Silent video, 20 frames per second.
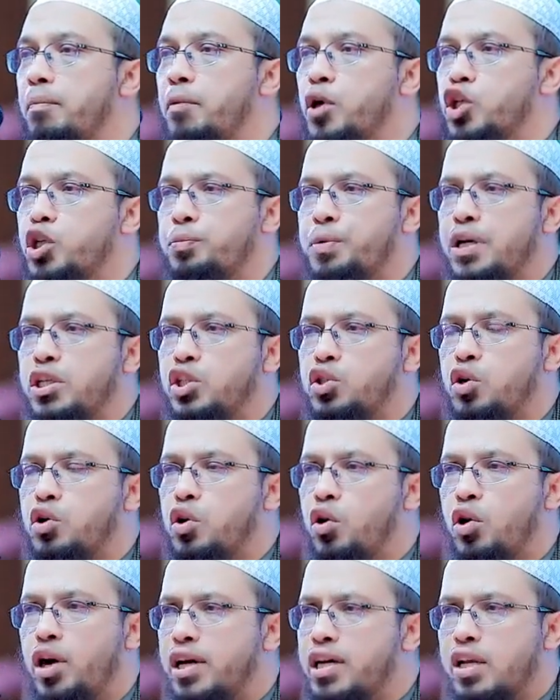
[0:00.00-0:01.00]
মত
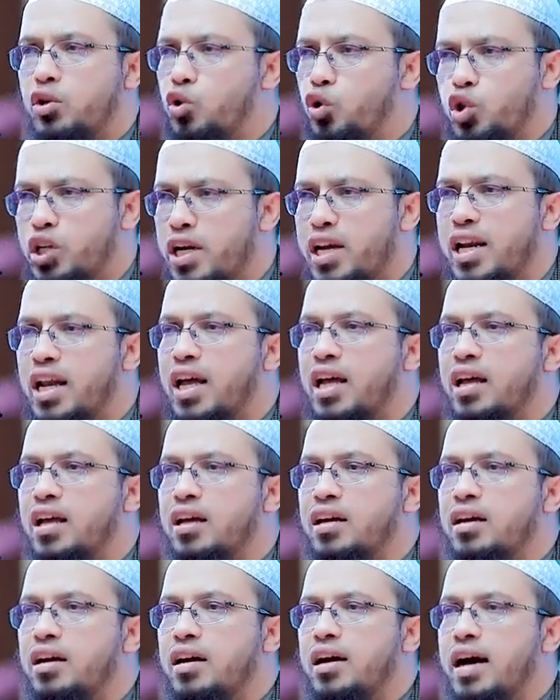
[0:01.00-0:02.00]
পার্থক্য হওয়াটা দোষের না
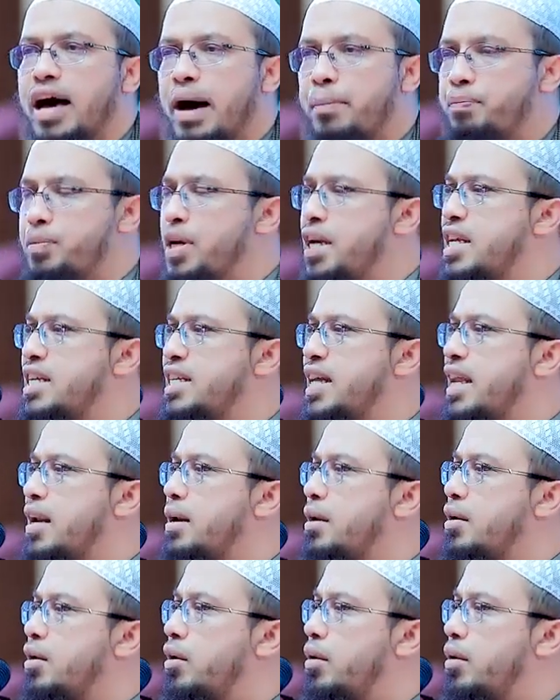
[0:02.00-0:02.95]
আপনি নিজের